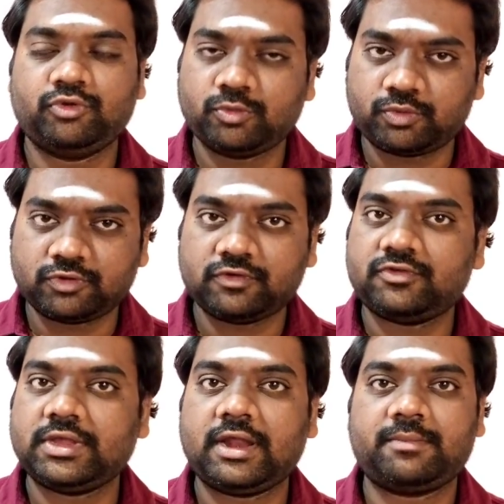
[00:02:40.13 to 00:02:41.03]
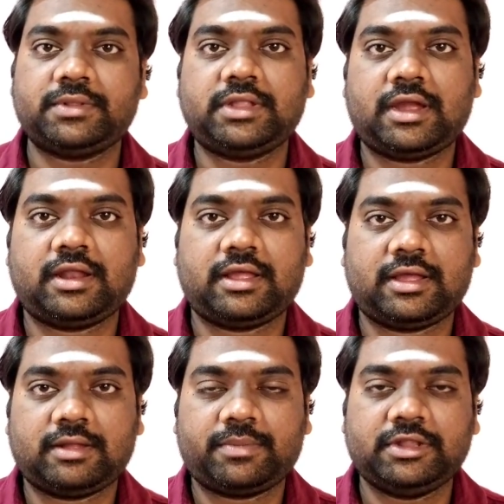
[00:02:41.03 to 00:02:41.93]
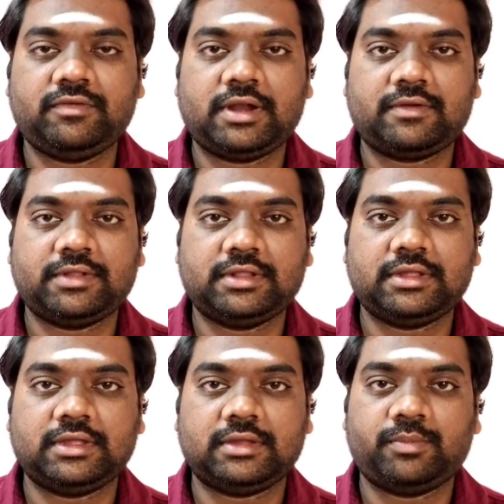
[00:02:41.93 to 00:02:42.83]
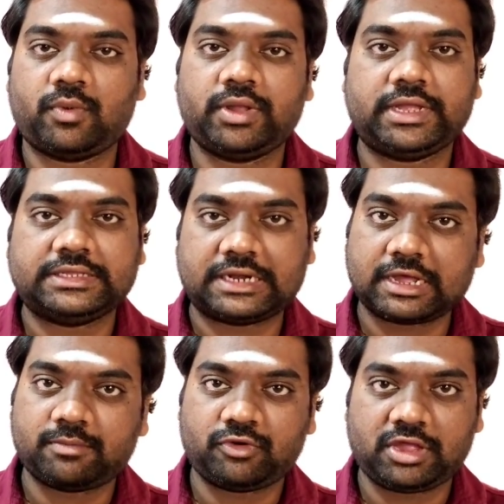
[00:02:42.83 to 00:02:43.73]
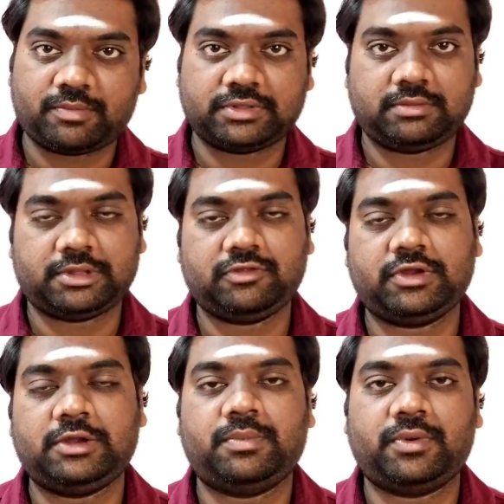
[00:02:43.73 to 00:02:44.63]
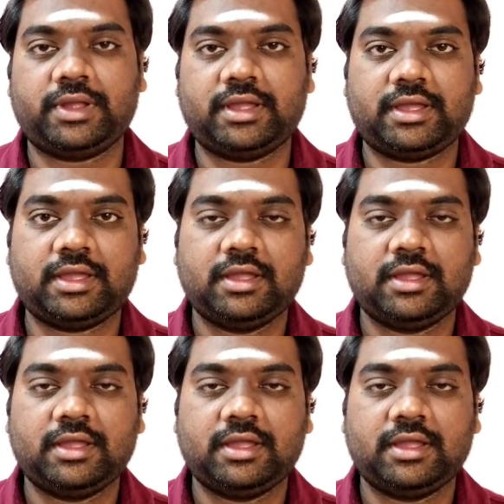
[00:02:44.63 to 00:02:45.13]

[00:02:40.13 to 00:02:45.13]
புது புது விஷயங்களை பற்றியான பதிவுகளை வந்து போடுங்க ஜடாமுடியை பற்றி பதிவுகள் போடுங்க